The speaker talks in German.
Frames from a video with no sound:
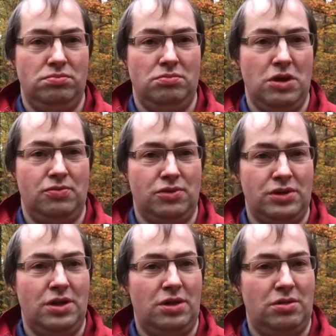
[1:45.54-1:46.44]
er
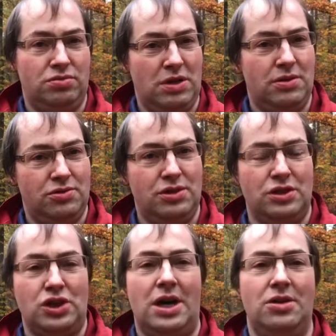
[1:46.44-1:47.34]
wusste ja auch dadurch, dass
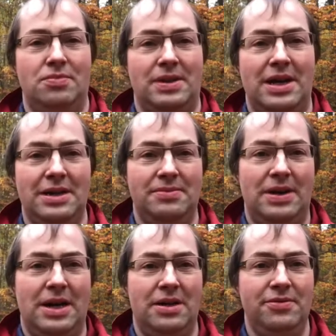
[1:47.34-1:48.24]
Strahlung bekannt
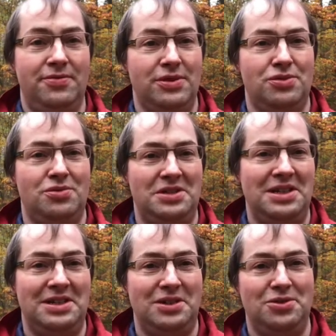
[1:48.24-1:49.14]
war, versuchte
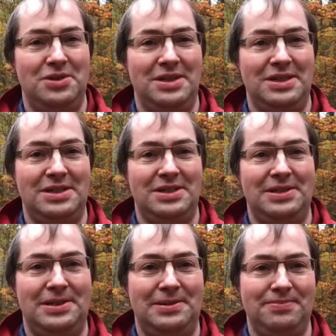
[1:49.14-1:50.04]
er natürlich,
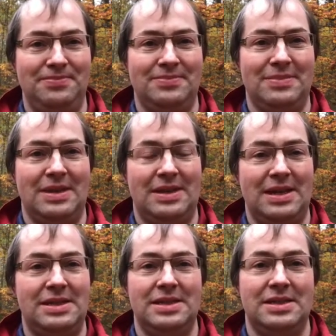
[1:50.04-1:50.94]
ähm,
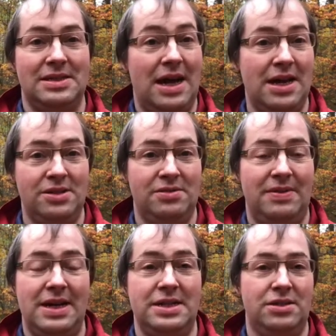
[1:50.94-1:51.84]
das jetzt
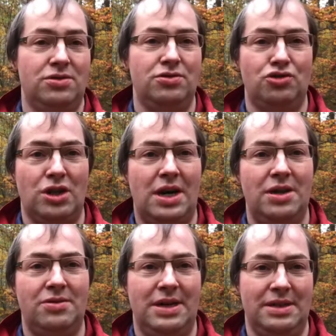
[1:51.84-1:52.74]
nachzuweisen. Und
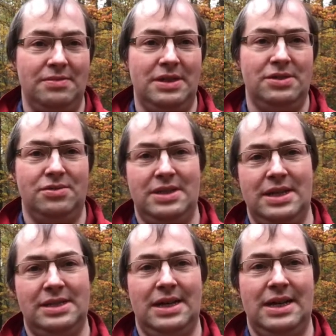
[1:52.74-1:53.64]
Strahlung hat man zu
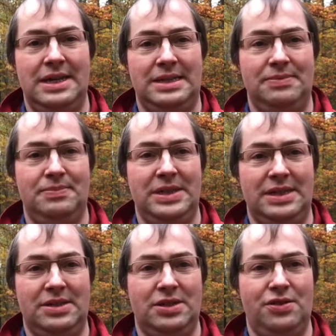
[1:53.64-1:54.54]
der Zeit mit
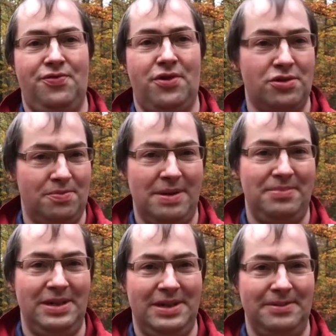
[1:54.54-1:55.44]

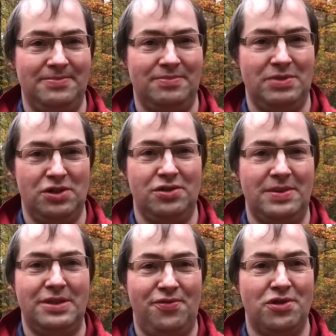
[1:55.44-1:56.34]
Fotopapier
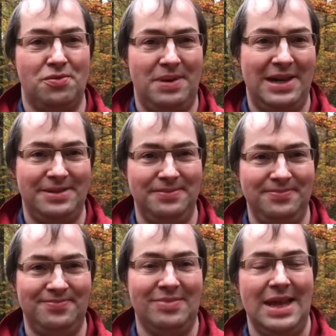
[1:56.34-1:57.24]
bzw. Fotoplatten
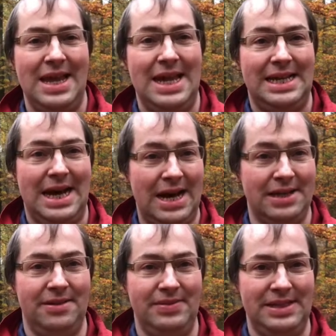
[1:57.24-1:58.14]

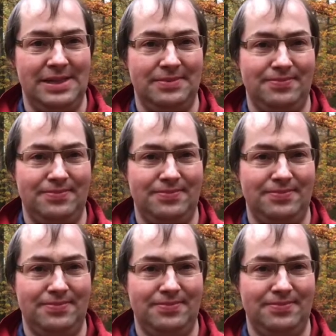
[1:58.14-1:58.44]
nachgewiesen.